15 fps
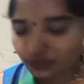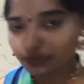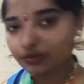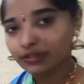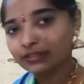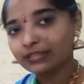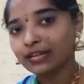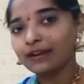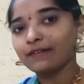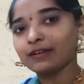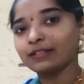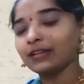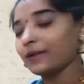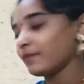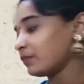ఉంటుంది
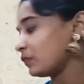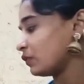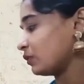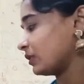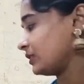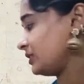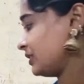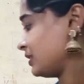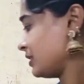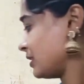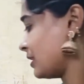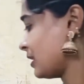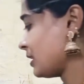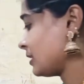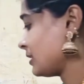తర్వాత ఒక
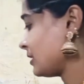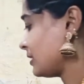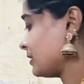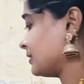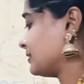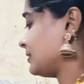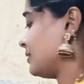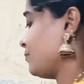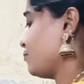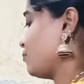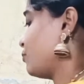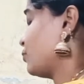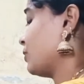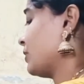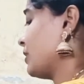చిన్న
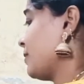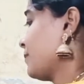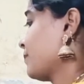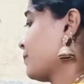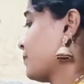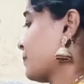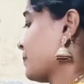సింపుల్గా